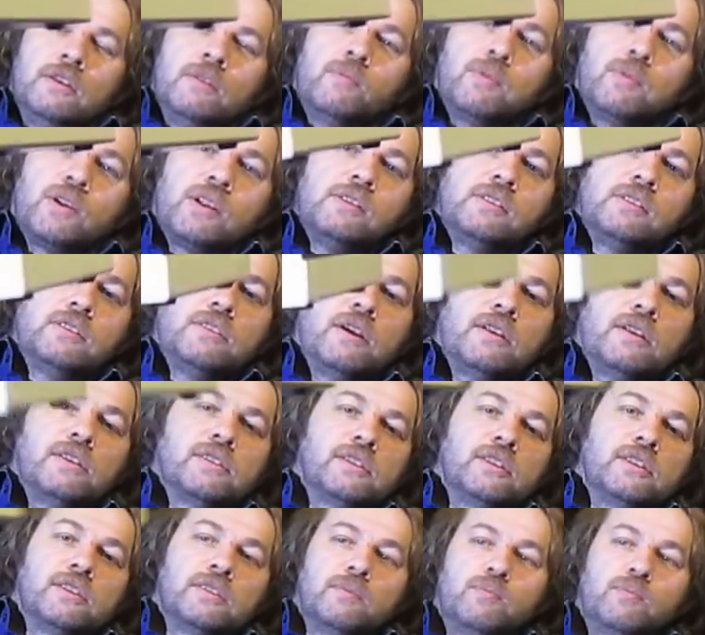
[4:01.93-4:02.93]

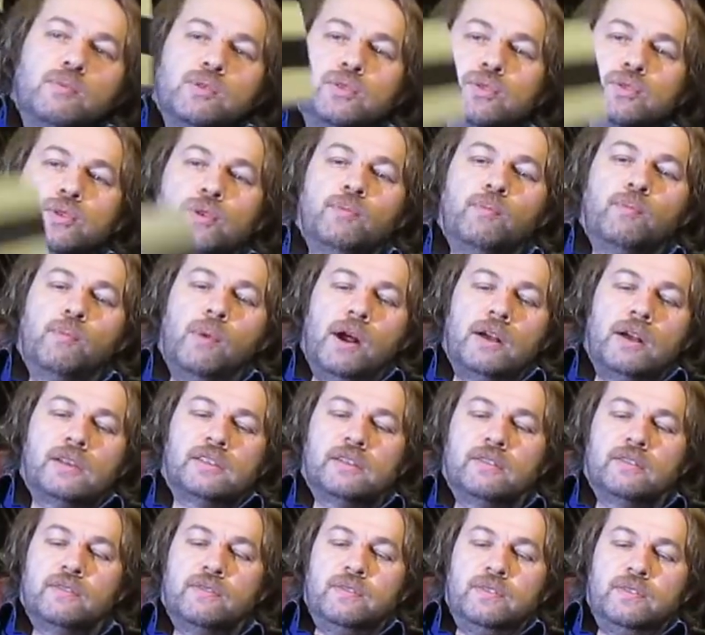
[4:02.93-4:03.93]
Пролетарский за 500
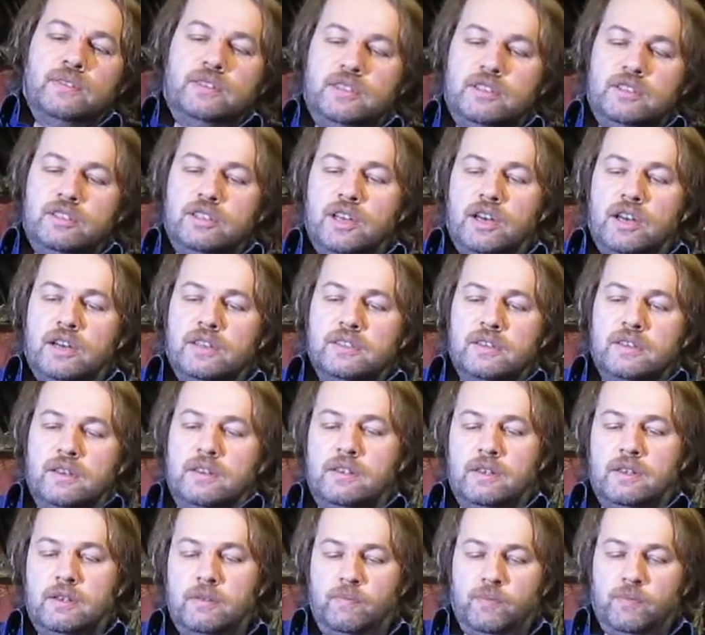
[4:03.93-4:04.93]
баксов сейчас.
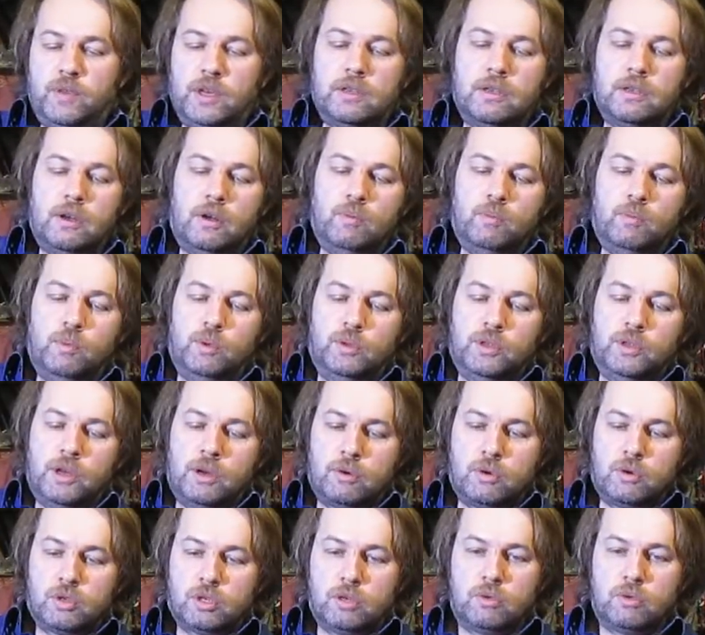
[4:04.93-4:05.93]
Тогда он был
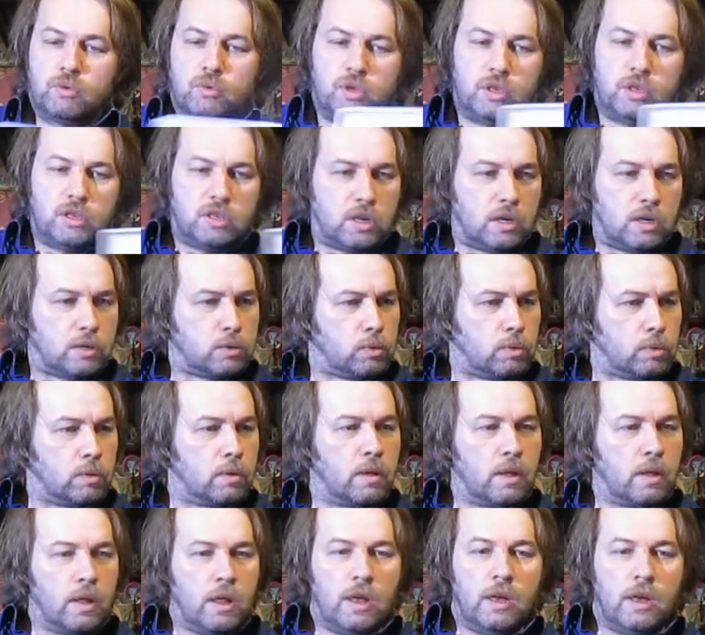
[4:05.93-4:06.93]
дороже, но сейчас он,
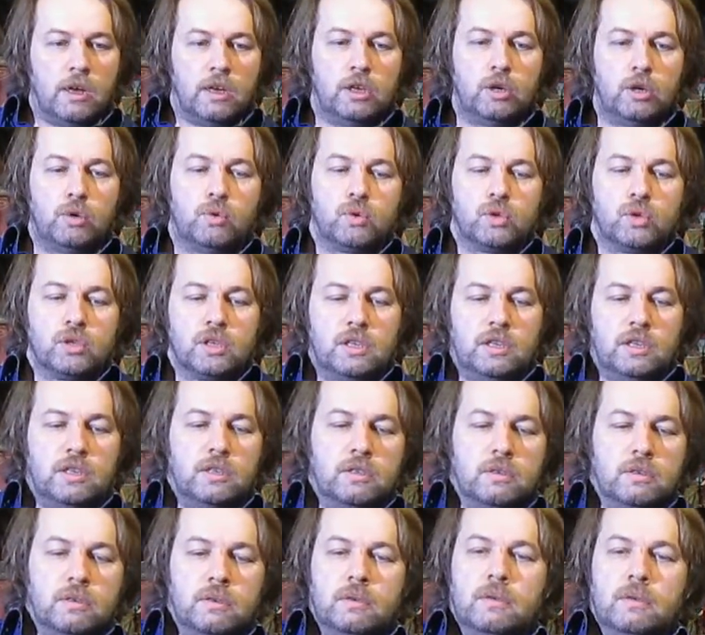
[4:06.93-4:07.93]
их уже
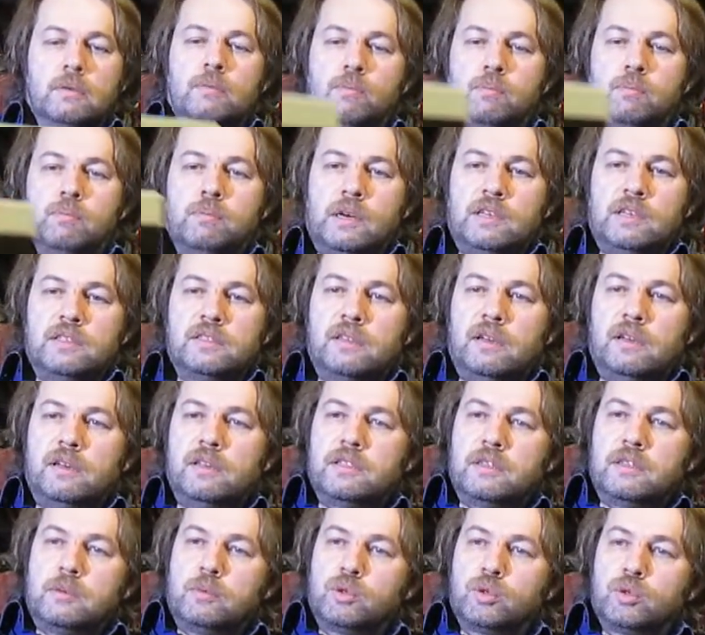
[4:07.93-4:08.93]
сейчас
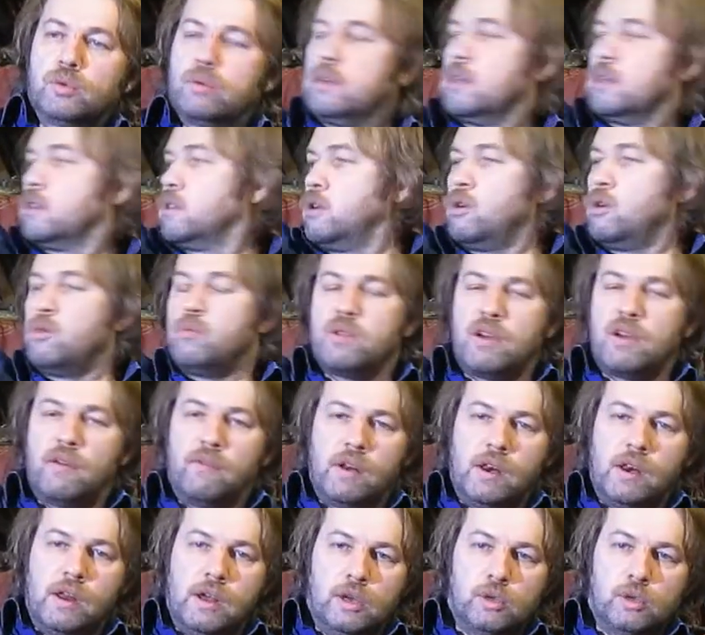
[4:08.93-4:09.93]
осталось там штуки три у меня
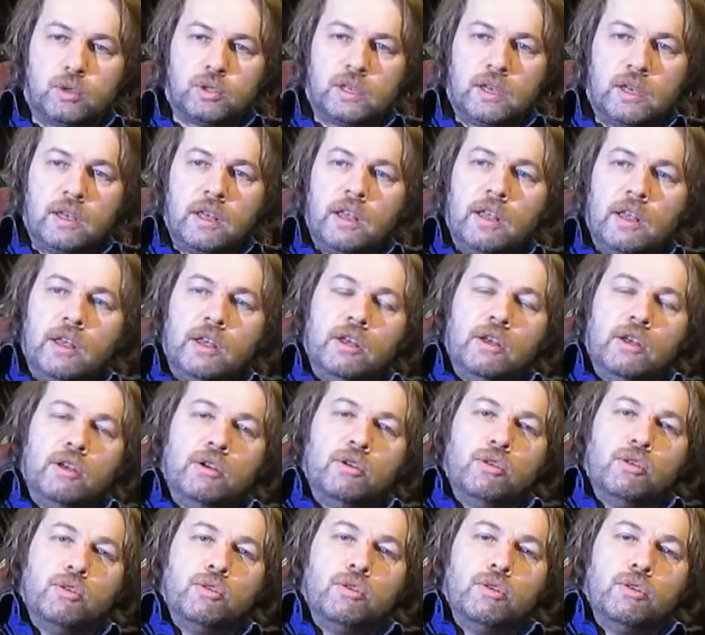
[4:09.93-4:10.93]
валяются.
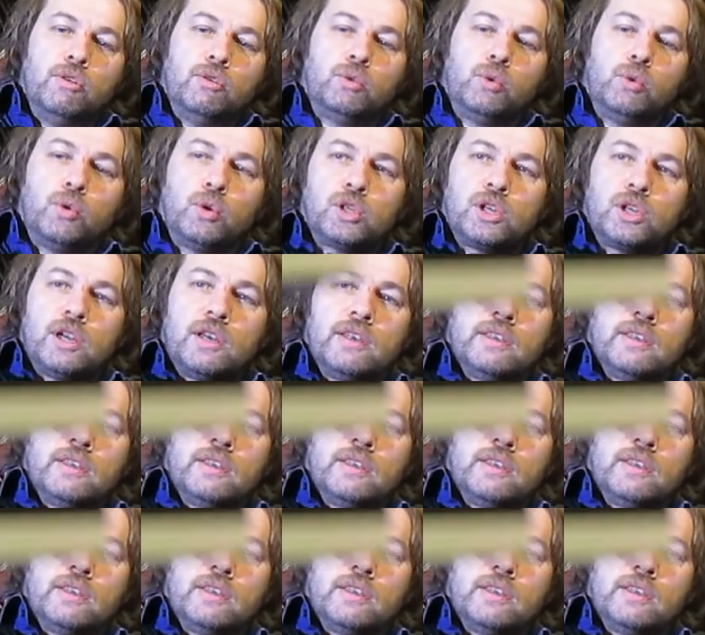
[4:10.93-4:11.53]
Тоже